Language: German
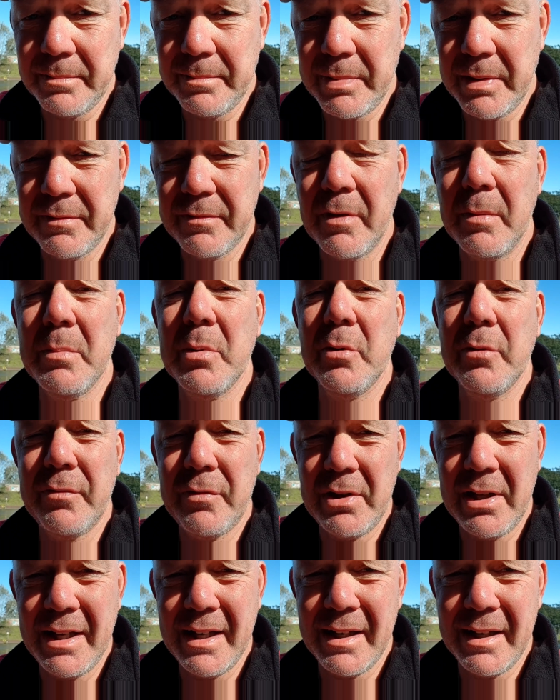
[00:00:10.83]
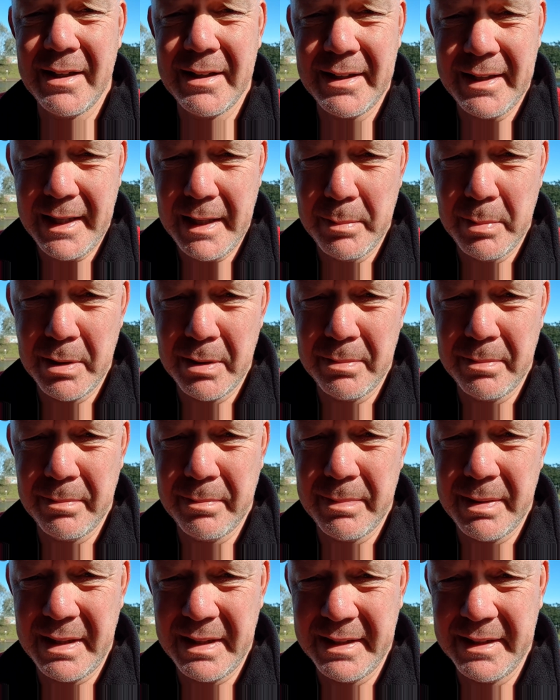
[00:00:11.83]
bin vom Beruf Lehrer, ich lebe in
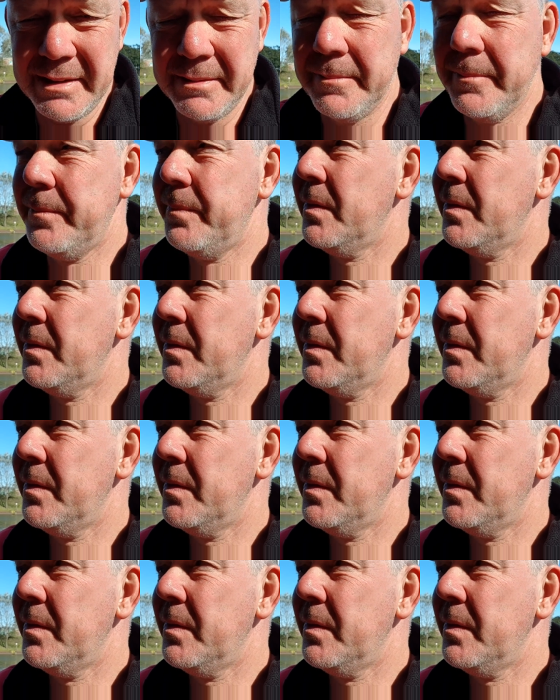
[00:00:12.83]
Berlin.